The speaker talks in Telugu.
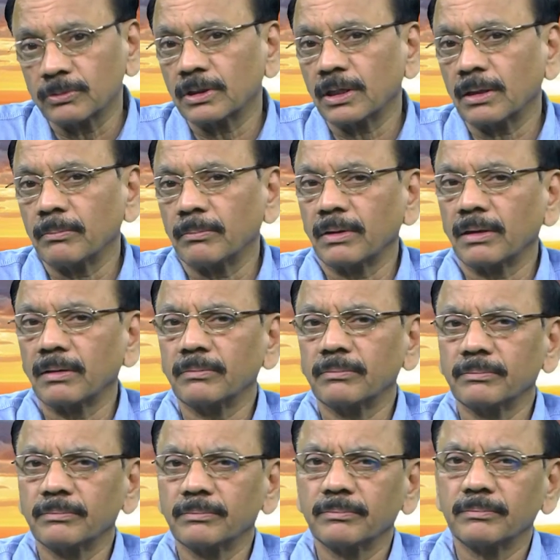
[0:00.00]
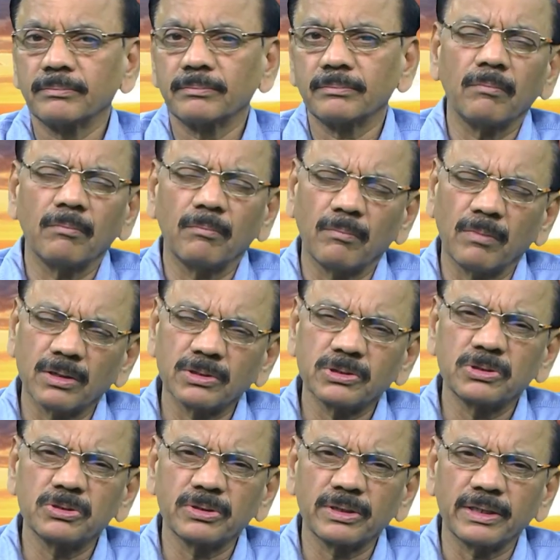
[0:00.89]
ఉంటాం మనం
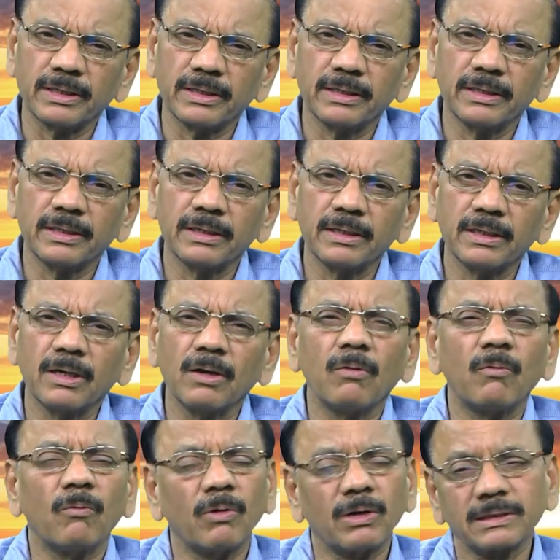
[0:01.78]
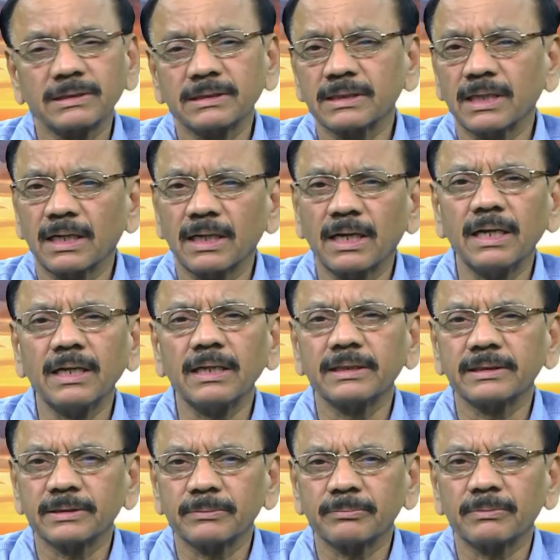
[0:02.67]
మచ్చుకి ఒక
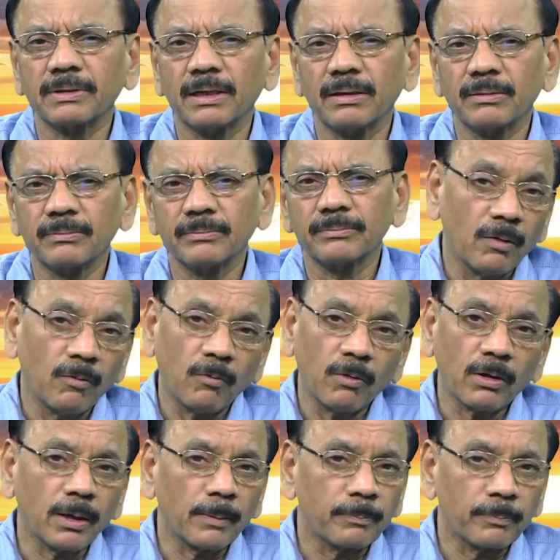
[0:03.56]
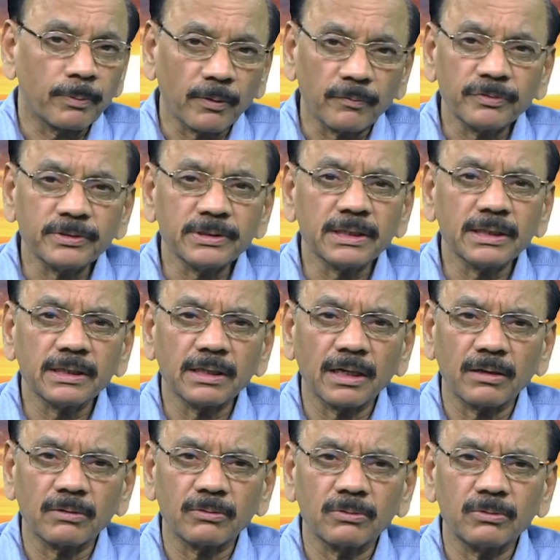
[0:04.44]
సంఘటన చెప్తాను ఒక ప్రొఫెసర్
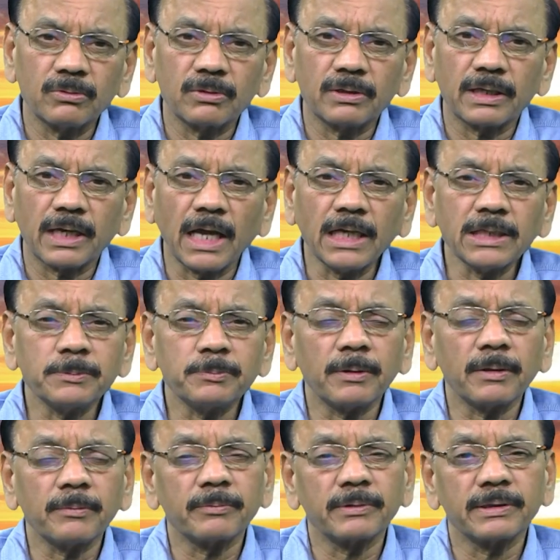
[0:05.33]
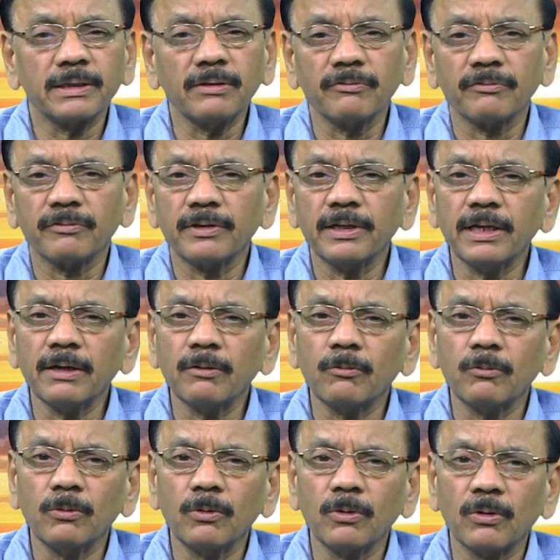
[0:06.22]
గారు ట్రాన్స్ఫర్ మీద వేరే
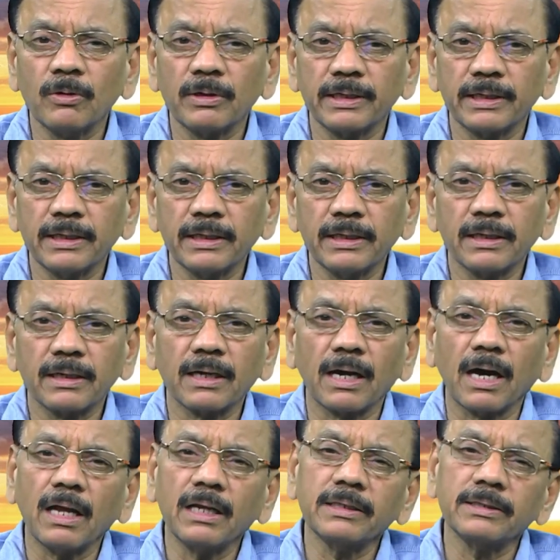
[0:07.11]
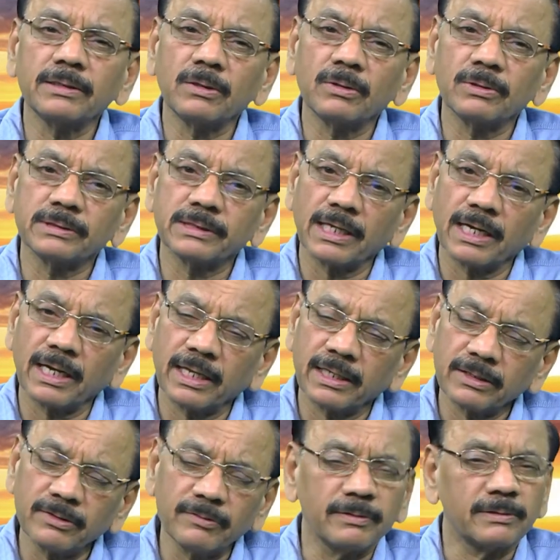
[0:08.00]
ఊళ్ళోని కాలేజీలో
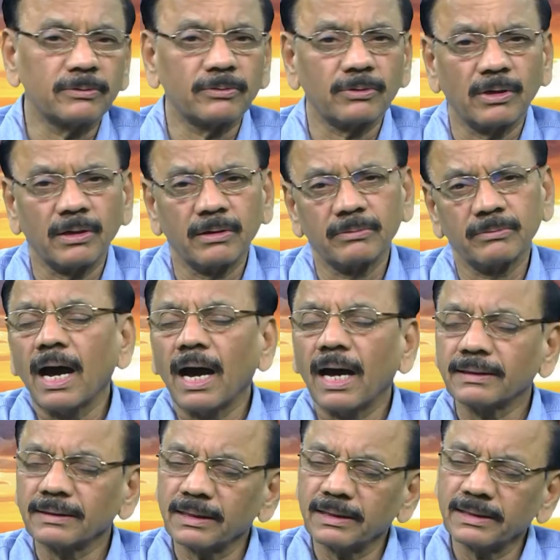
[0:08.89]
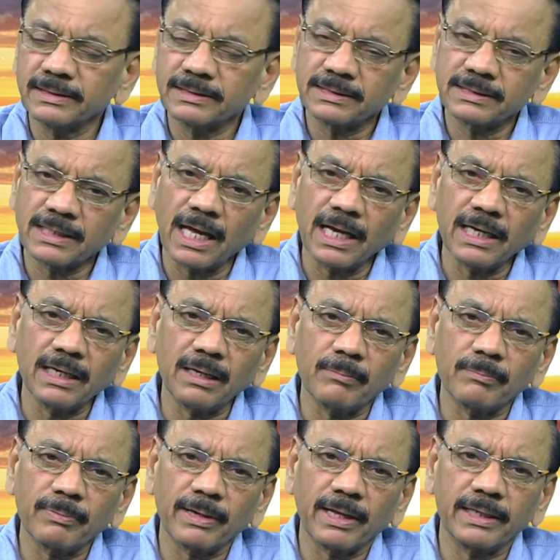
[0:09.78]
చేరడానికి వెళ్తున్నాడు అతన్ని
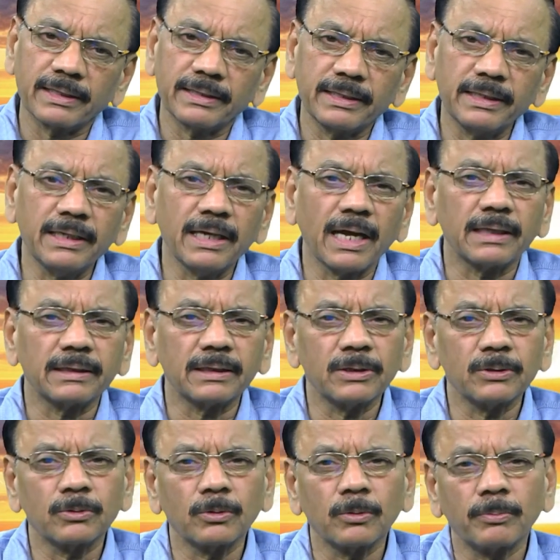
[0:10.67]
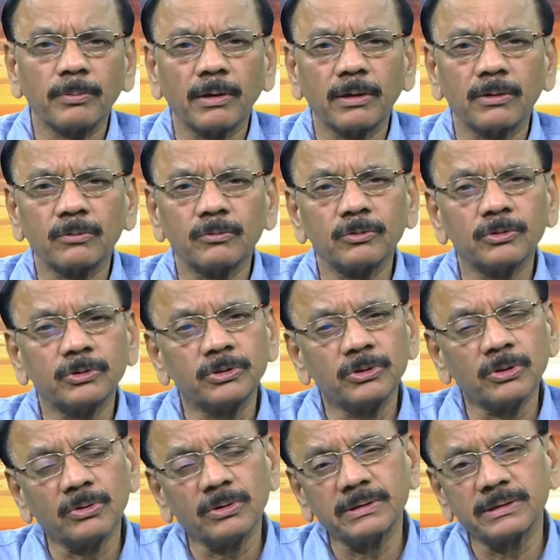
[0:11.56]
సాగనంపడానికి అతనితో పాటు
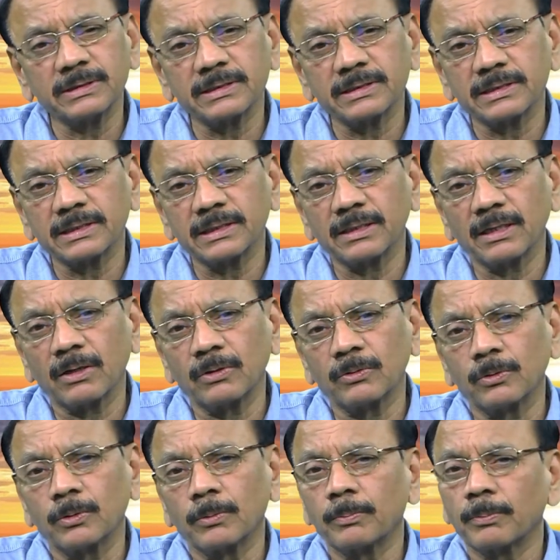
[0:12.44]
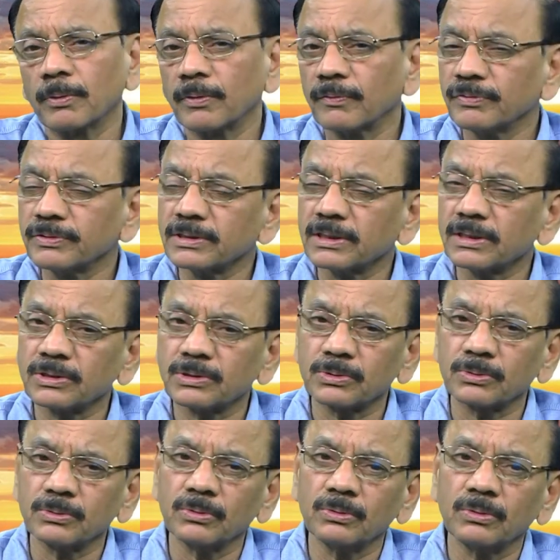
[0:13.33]
ఉద్యోగం చేసే నలుగురు ప్రొఫెసర్స్